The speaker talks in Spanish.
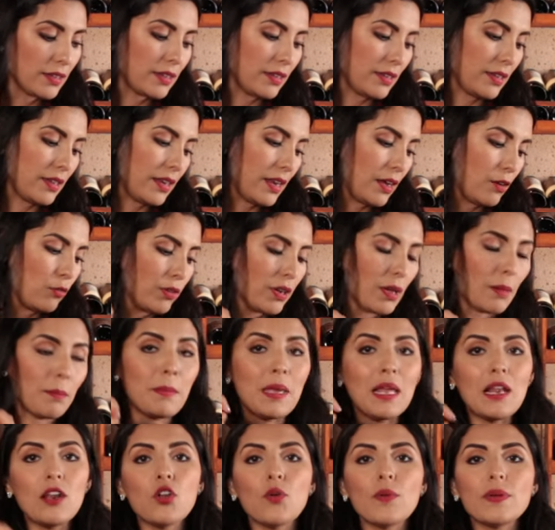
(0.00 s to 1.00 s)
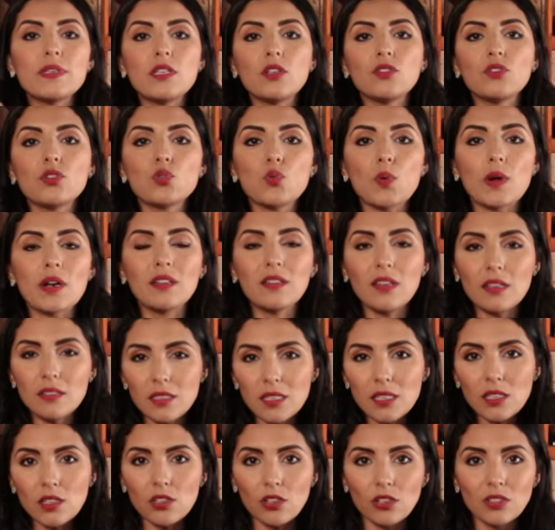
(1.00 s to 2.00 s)
que era una
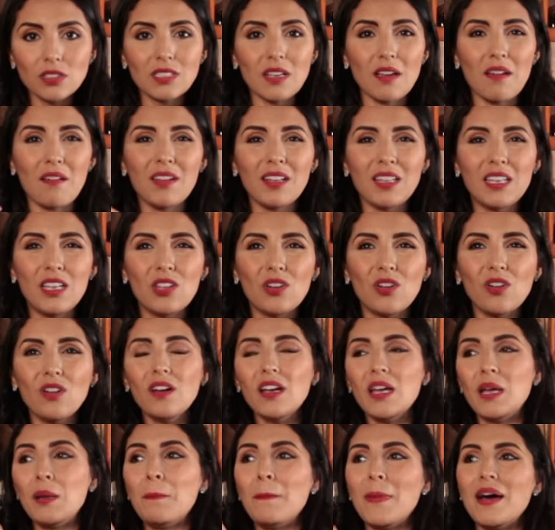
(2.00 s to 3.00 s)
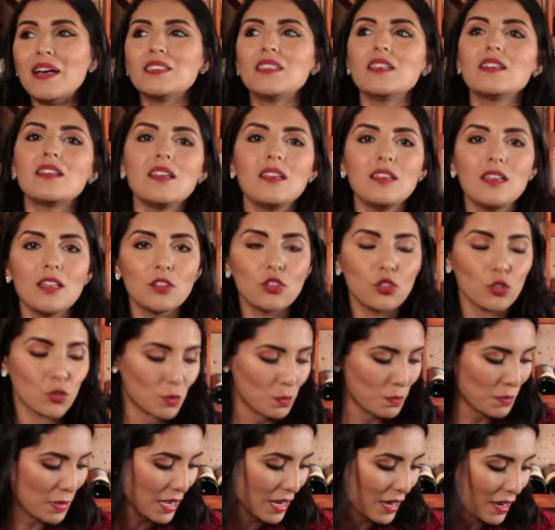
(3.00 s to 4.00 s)
1945, se ha vendido en más de 500
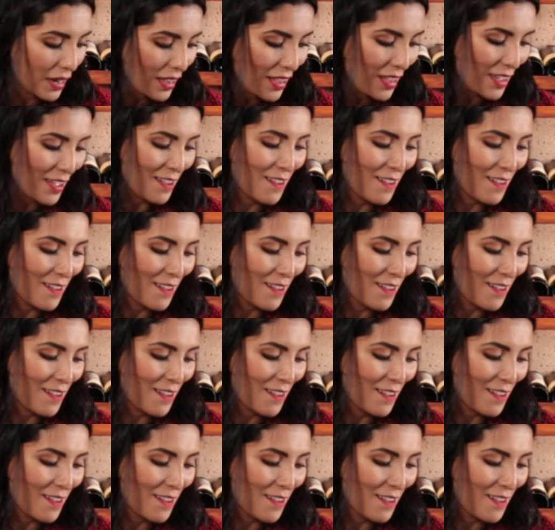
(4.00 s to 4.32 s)
mil